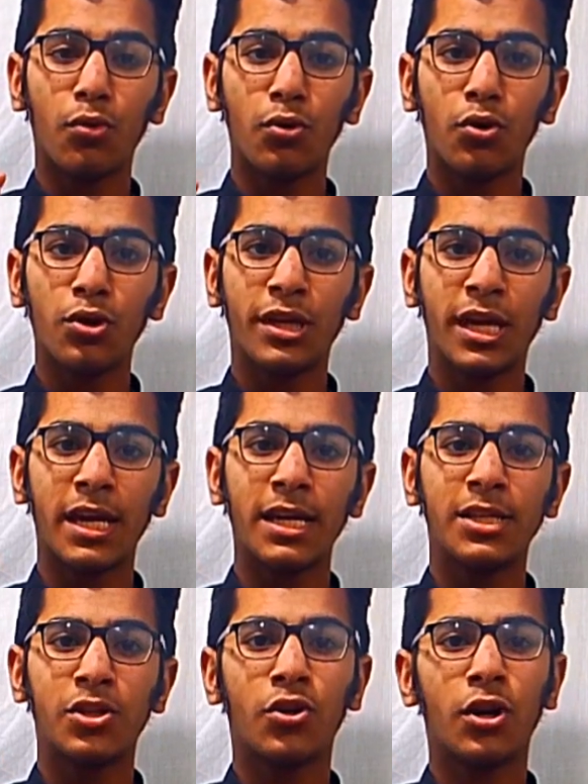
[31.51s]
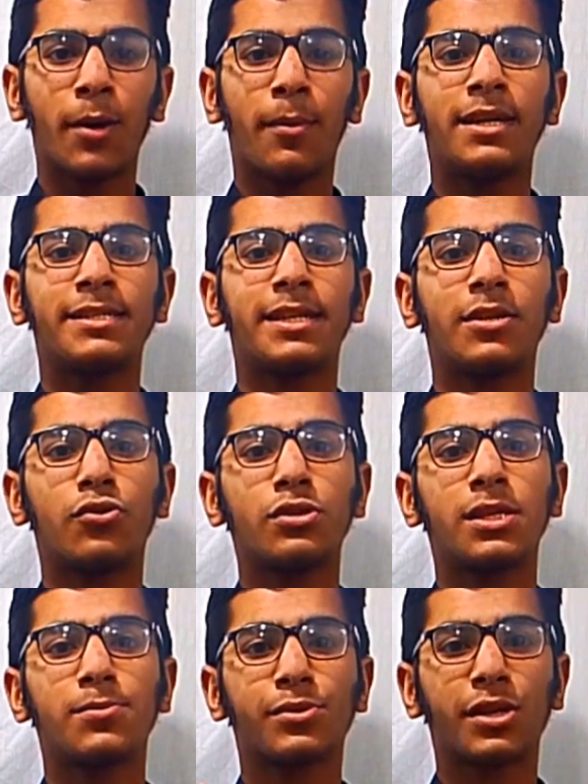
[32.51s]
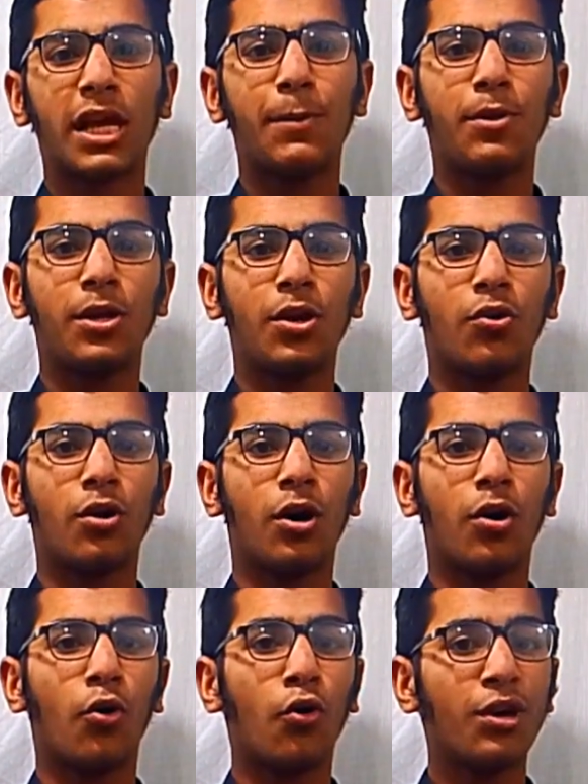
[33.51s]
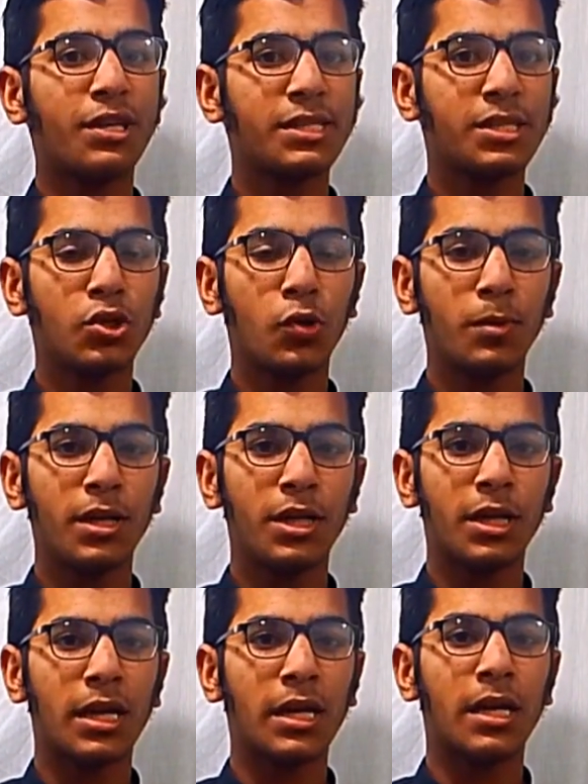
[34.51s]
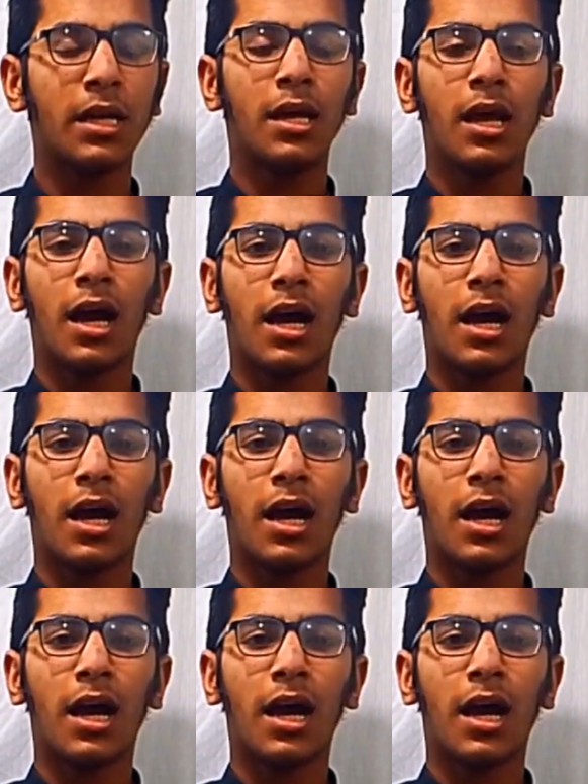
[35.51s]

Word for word: उनको दिखेगी जिन्होंने हमारे चैनल को सब्सक्राइब किया होगा और किसी को भी नहीं दिखेगी